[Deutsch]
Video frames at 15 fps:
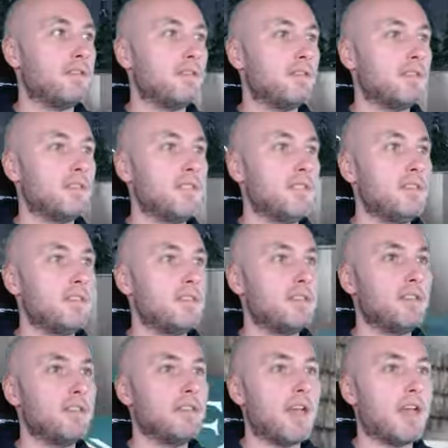setzt
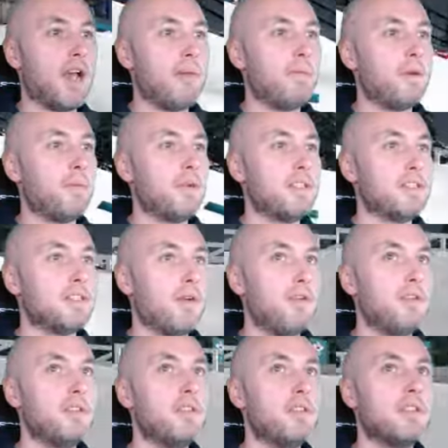sich ab, aber jetzt
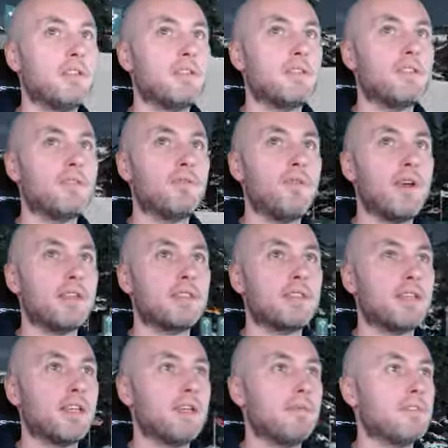auch nicht so
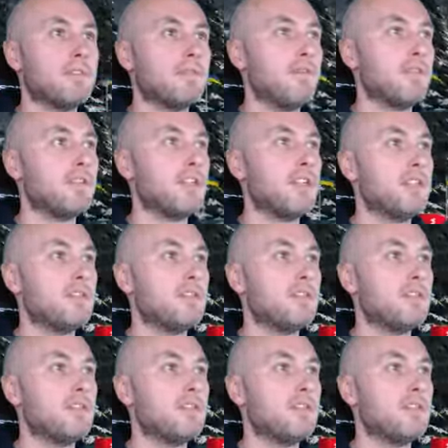extrem. Das werden wahrscheinlich so